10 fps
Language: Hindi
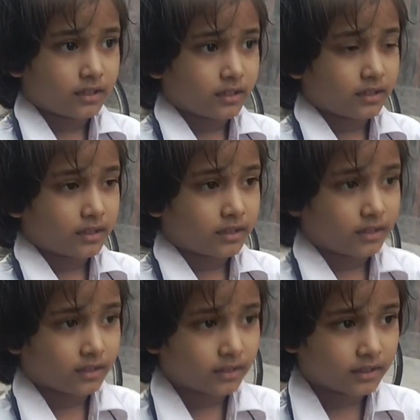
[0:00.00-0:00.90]
और वो
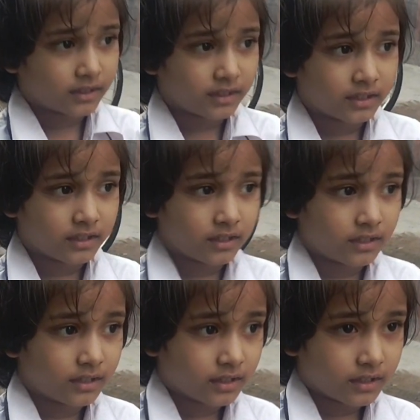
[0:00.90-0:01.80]
मुझे लेना
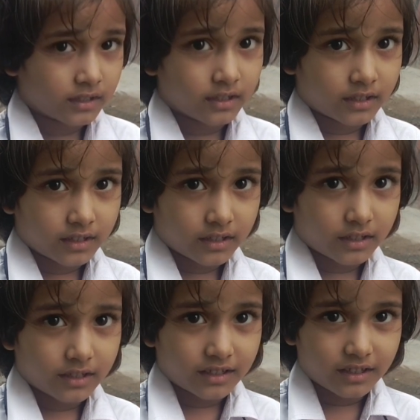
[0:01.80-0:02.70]
है ऋषि को तो
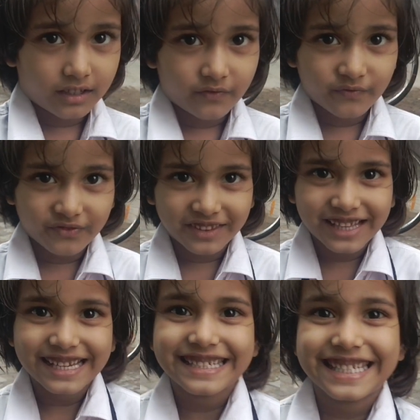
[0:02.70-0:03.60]
हम दोनों वेट कर रहे
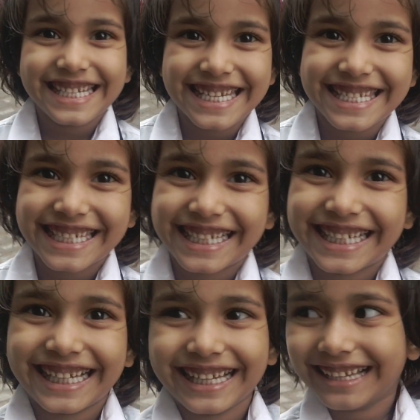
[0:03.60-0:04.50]
हैं ऋषि की
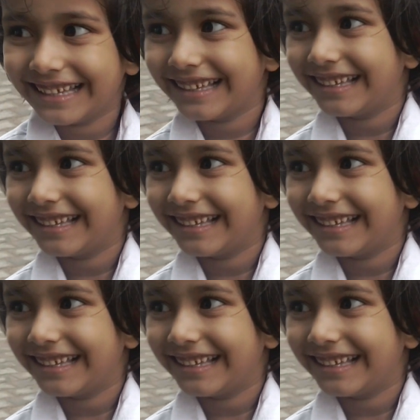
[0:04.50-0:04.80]
छुट्टी का